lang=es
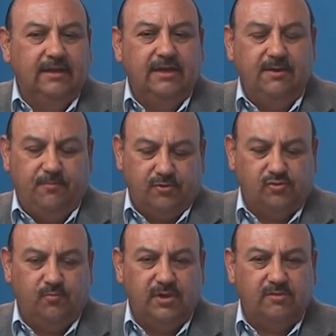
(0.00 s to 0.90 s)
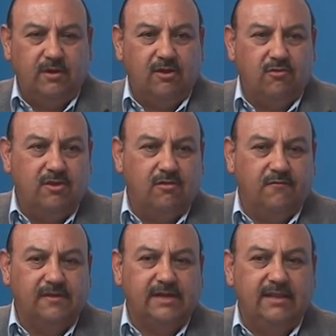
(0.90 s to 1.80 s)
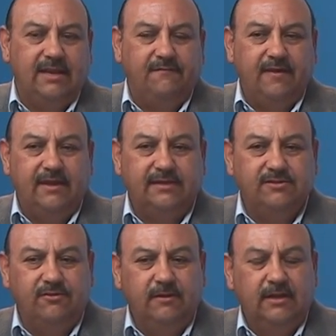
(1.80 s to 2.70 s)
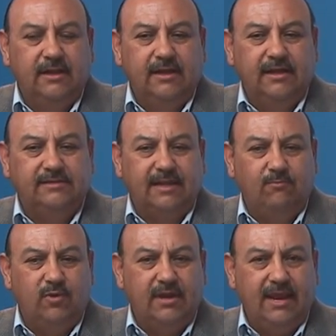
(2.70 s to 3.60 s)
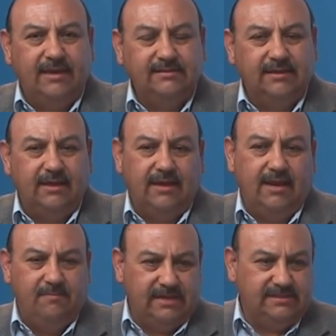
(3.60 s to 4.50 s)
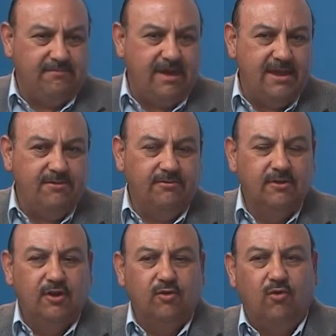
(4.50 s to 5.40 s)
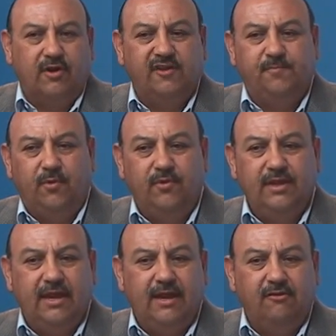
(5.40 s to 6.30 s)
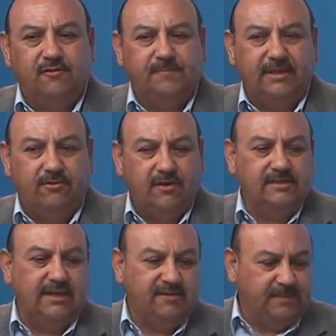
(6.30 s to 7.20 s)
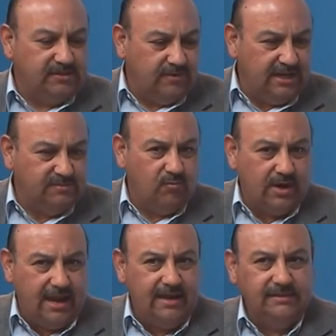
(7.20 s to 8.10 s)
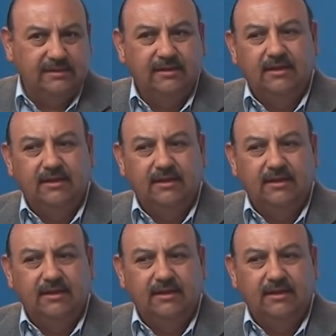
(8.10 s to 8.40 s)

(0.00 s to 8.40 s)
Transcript: y por supuesto en el Código Fiscal de la Federación están muy claras. En el mes de mayo corresponde a los patrones, a las personas morales,